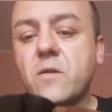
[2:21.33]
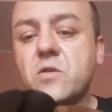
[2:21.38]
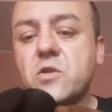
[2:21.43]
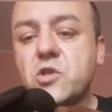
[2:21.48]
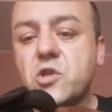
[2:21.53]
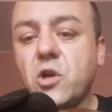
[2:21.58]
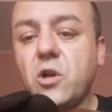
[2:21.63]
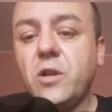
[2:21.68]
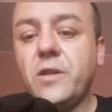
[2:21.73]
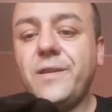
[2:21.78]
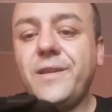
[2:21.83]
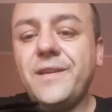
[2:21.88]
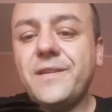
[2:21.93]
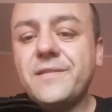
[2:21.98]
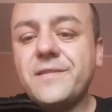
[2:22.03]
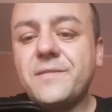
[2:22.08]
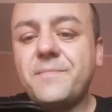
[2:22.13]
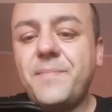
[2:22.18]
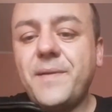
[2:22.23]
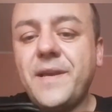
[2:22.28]

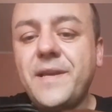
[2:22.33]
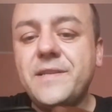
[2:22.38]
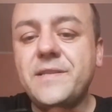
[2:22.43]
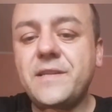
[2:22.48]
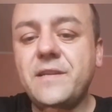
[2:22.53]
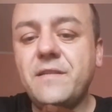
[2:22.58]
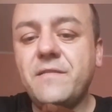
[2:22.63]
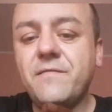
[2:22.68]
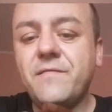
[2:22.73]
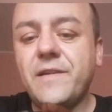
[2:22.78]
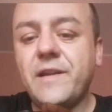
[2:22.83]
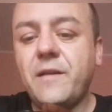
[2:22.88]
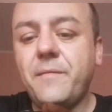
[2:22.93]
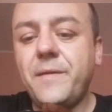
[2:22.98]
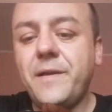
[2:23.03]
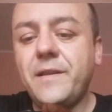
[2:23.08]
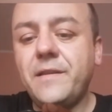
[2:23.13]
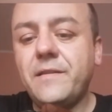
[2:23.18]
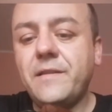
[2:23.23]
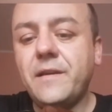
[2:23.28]
soldi spesi
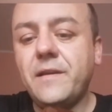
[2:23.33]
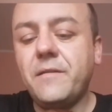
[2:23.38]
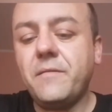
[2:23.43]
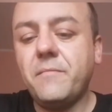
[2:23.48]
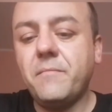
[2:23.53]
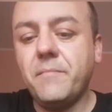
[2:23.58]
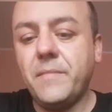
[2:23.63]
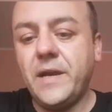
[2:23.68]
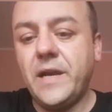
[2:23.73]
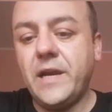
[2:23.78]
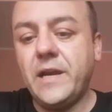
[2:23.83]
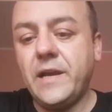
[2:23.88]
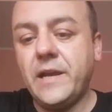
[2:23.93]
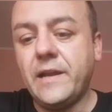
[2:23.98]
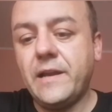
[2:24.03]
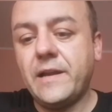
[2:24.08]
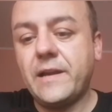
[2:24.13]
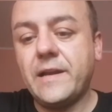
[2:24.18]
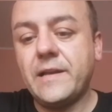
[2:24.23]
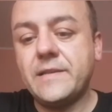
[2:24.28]
veramente
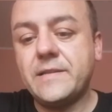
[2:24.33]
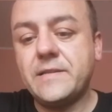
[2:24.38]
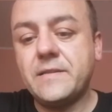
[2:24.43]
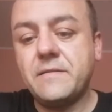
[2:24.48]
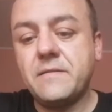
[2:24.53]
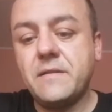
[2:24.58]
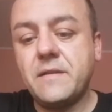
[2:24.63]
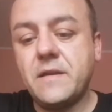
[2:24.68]
bene ragazzi